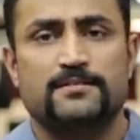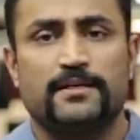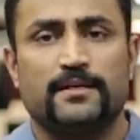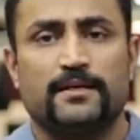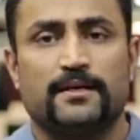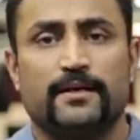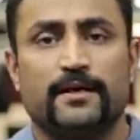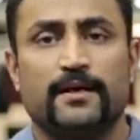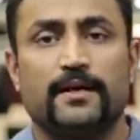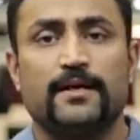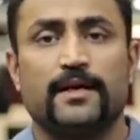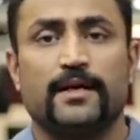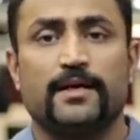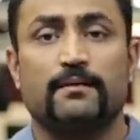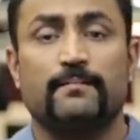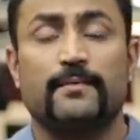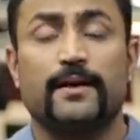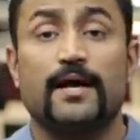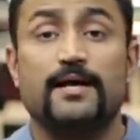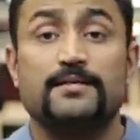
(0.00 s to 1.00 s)
नहीं करेंगे
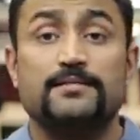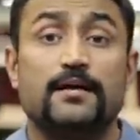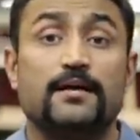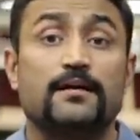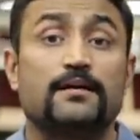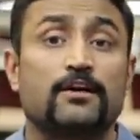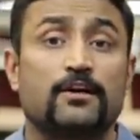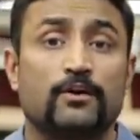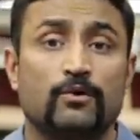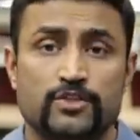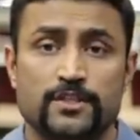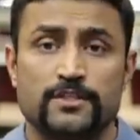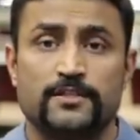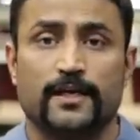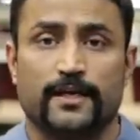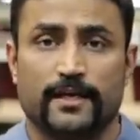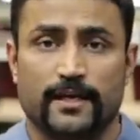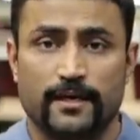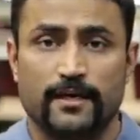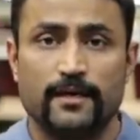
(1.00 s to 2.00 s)
लेकिन हम एक एज अ कंक्लूजन
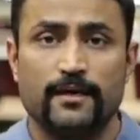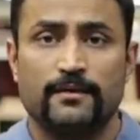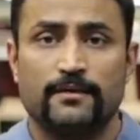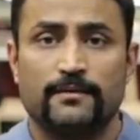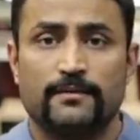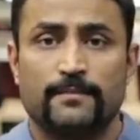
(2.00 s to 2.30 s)
देखेंगे